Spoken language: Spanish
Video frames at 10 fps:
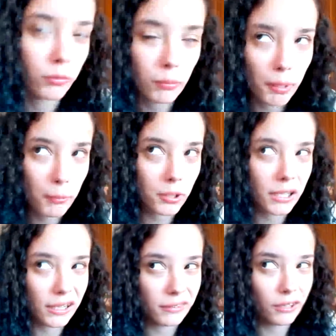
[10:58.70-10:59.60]
vamos a poner
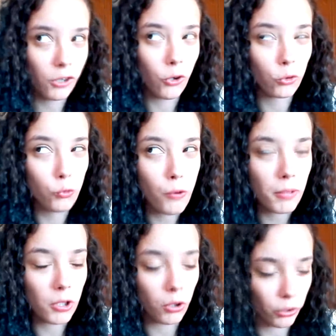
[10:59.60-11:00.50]
entre los 9 y
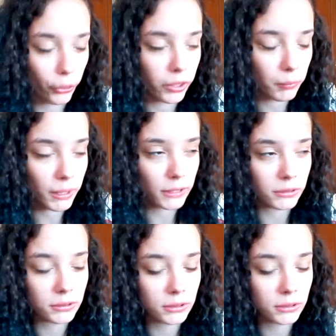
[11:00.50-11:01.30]
los 11, vale.